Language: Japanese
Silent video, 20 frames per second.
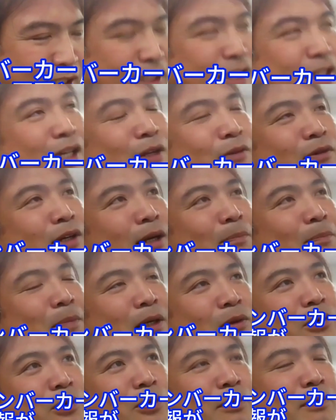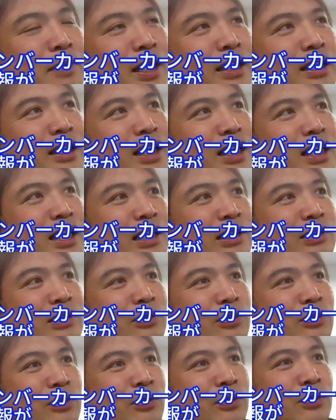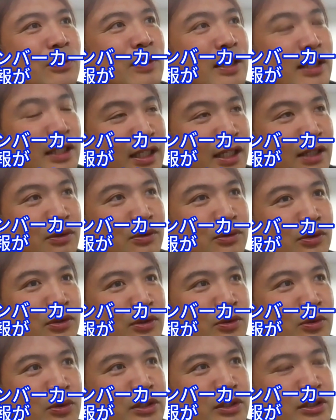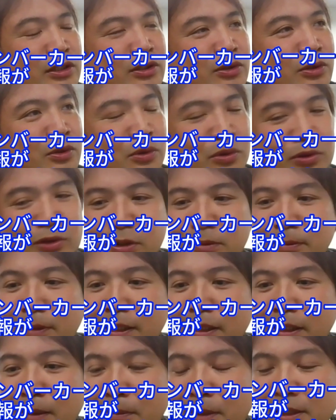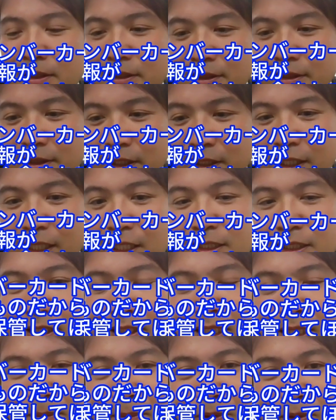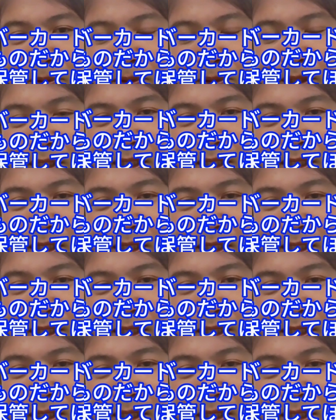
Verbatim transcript: 原因はやっぱりこのマイナカードはね、本当に個人情報詰まってますんで、大事なものだ